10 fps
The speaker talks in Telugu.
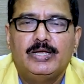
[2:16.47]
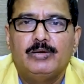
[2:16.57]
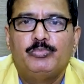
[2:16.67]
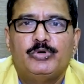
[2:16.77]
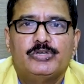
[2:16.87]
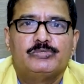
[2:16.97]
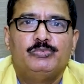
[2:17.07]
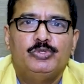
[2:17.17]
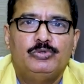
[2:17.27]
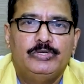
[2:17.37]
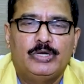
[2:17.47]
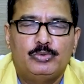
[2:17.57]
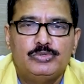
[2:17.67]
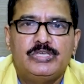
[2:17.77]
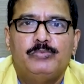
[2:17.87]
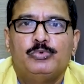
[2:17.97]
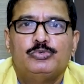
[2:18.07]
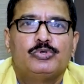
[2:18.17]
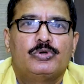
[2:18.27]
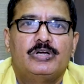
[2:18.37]
కంప్యూటర్స్ ముందు ఎక్కువసేపు
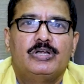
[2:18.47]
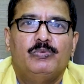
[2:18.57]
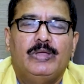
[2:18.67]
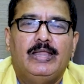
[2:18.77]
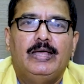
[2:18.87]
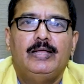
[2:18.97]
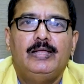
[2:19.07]
కూర్చొని ఉండడం వల్ల